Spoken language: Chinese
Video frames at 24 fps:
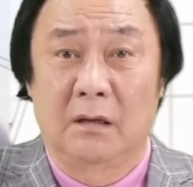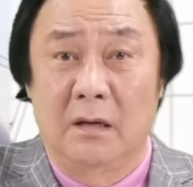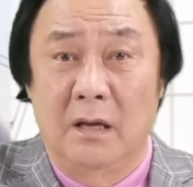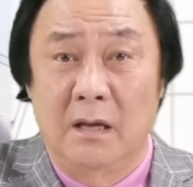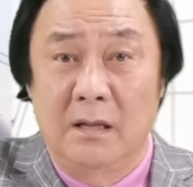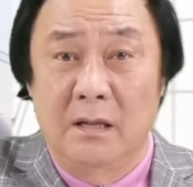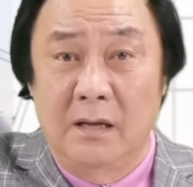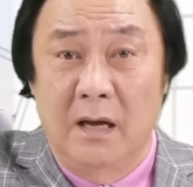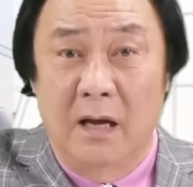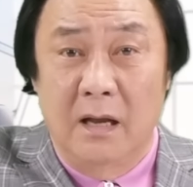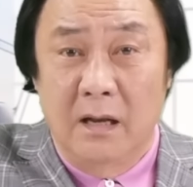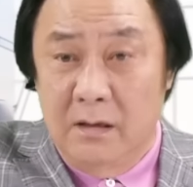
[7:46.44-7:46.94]

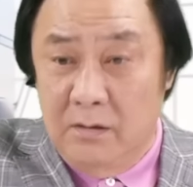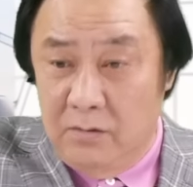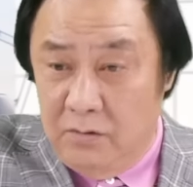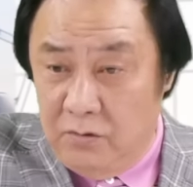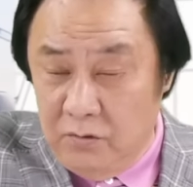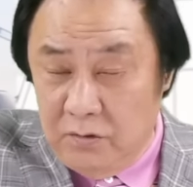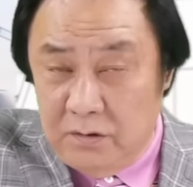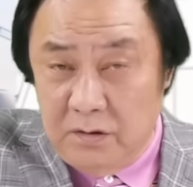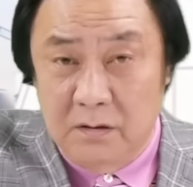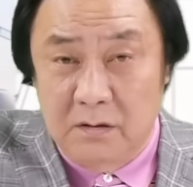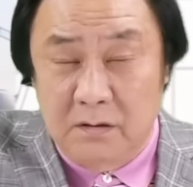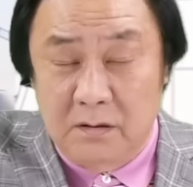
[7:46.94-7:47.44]
人家
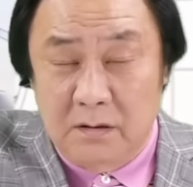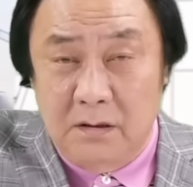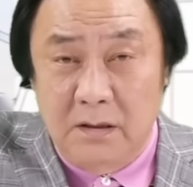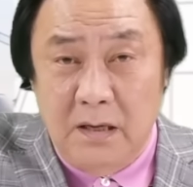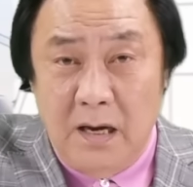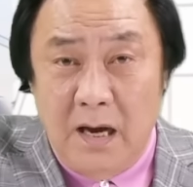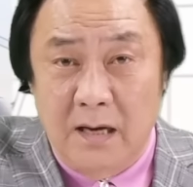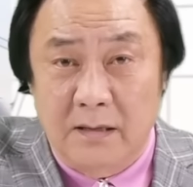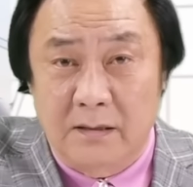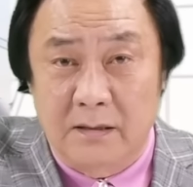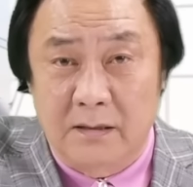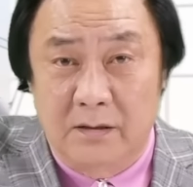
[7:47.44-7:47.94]
就是
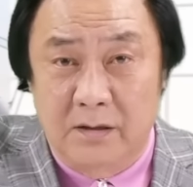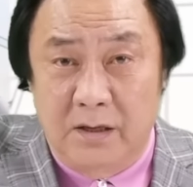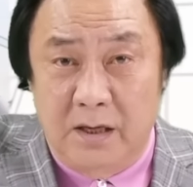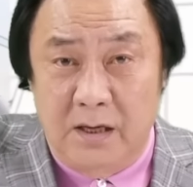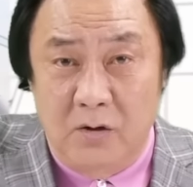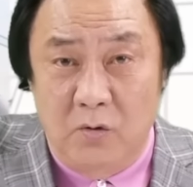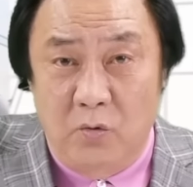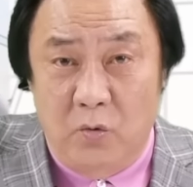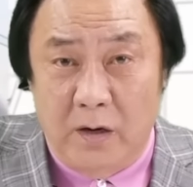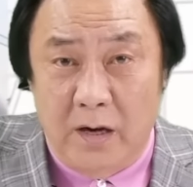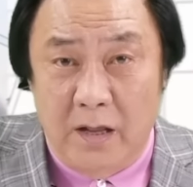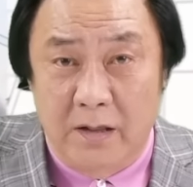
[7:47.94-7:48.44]
这样子
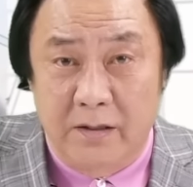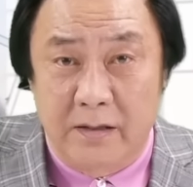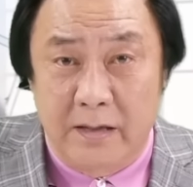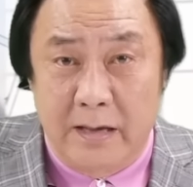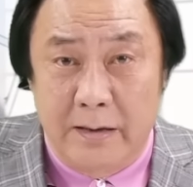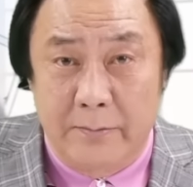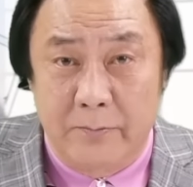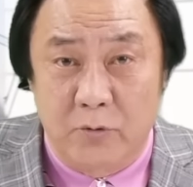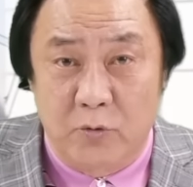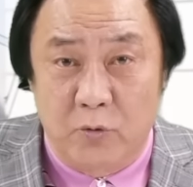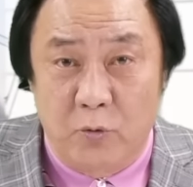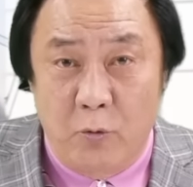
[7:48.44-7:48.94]
听我的
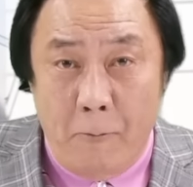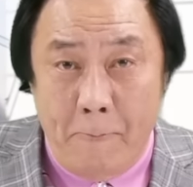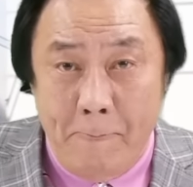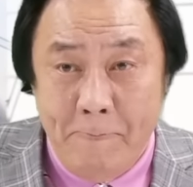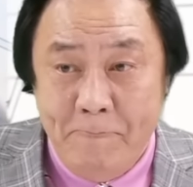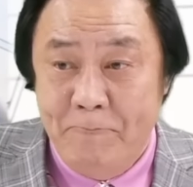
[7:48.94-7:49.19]
节目。